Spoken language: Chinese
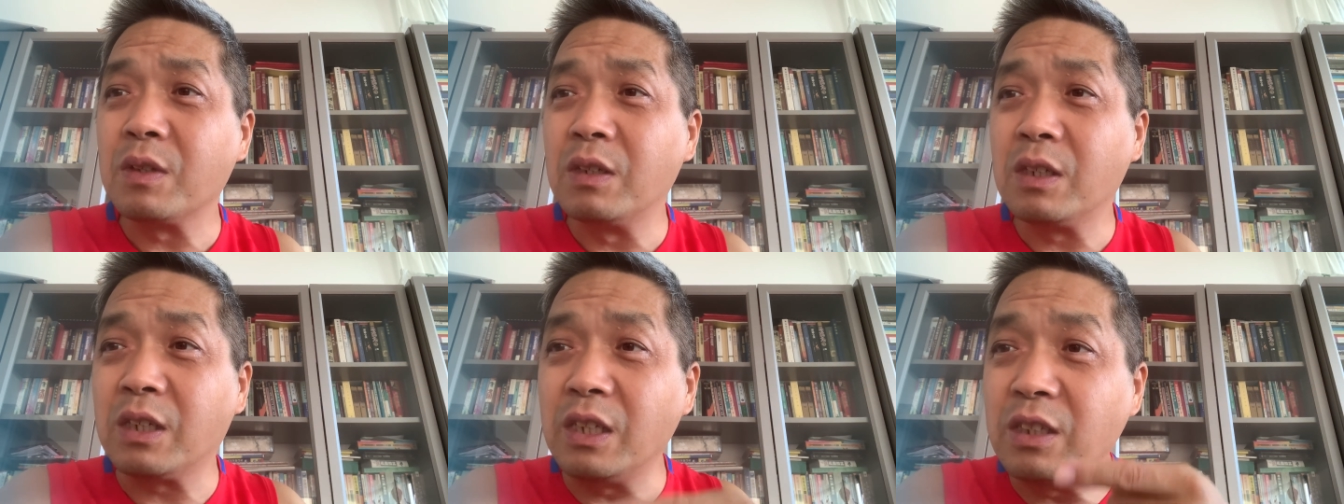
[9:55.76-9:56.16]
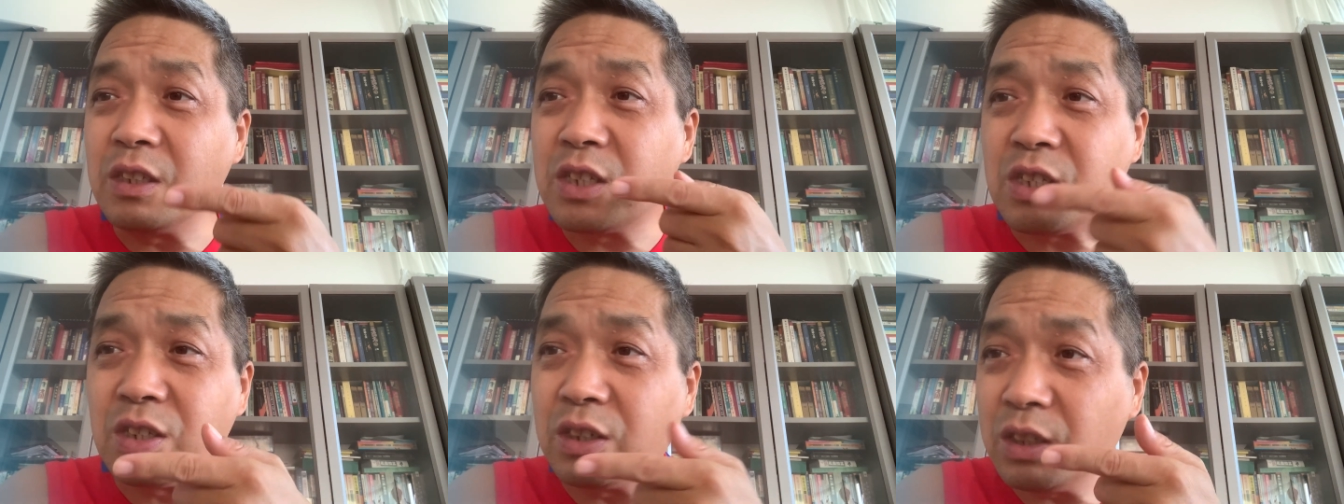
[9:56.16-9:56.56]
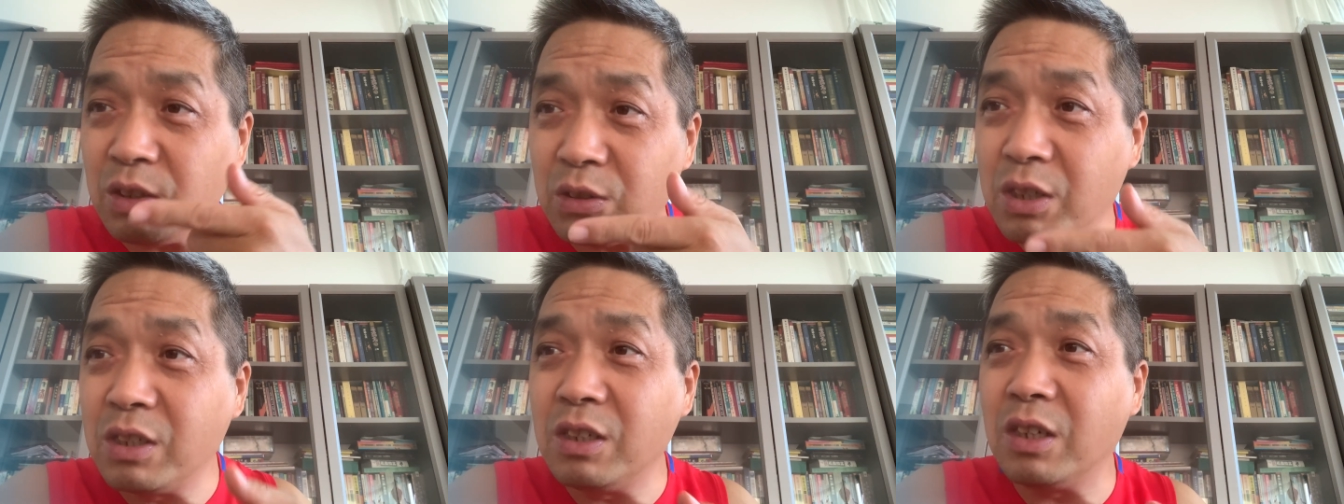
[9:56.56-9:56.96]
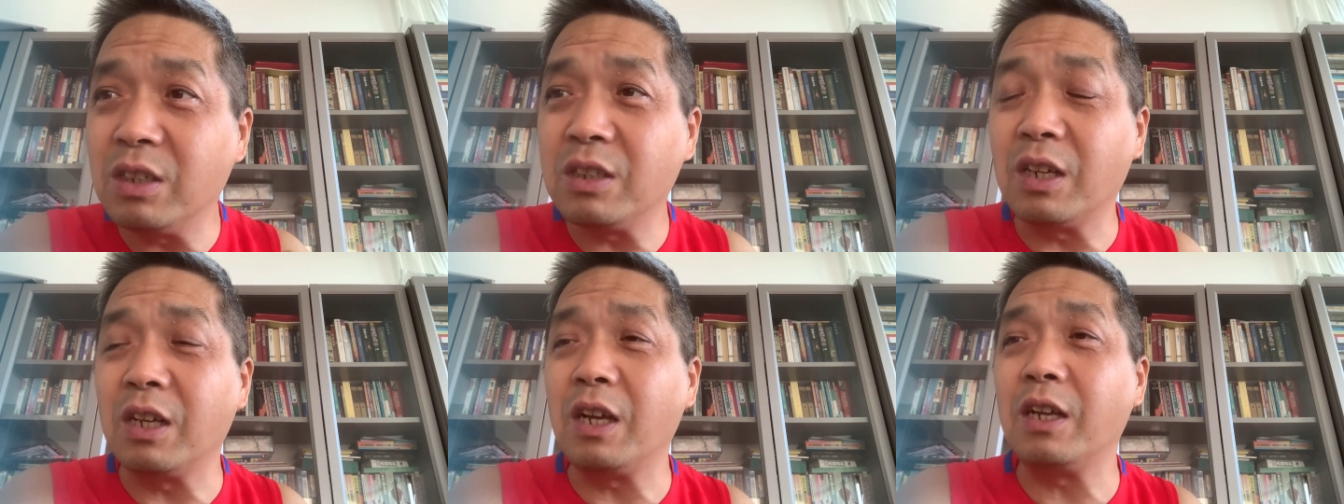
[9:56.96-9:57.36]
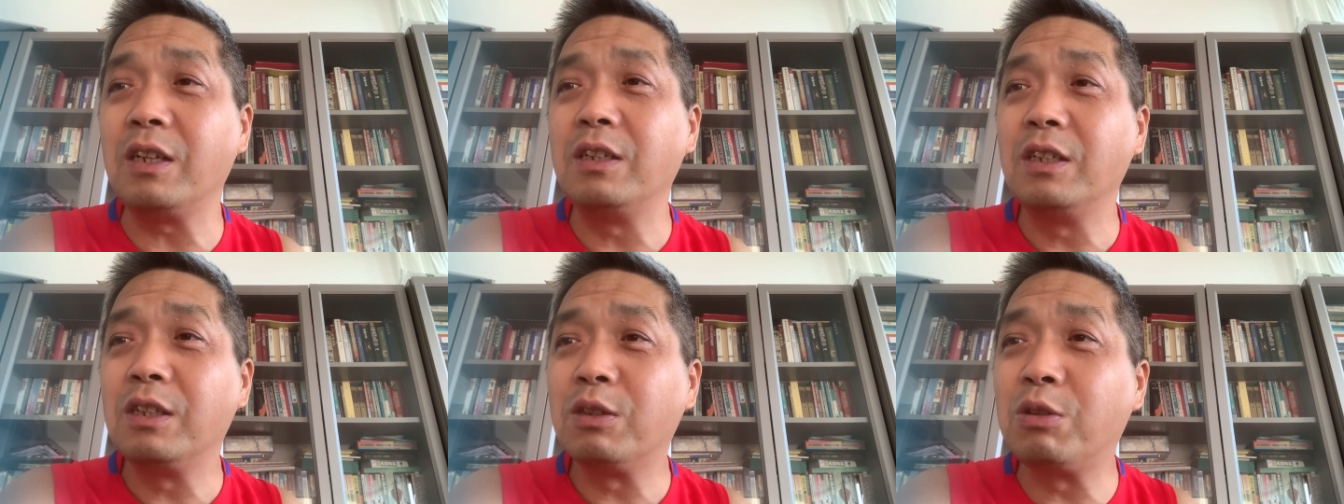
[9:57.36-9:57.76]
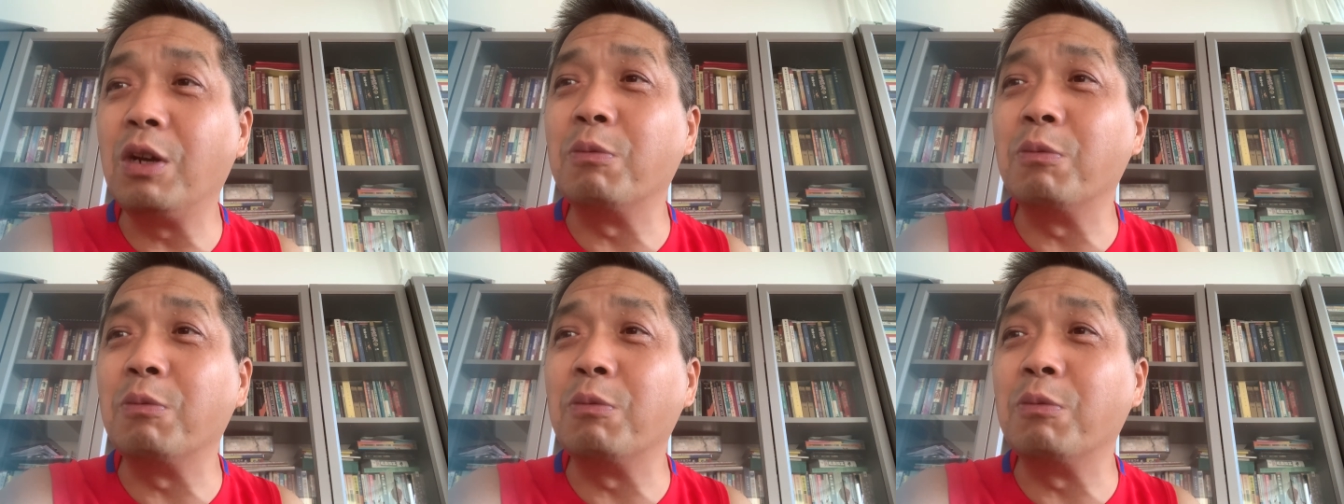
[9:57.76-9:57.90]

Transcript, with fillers: 给你舌头割下来，对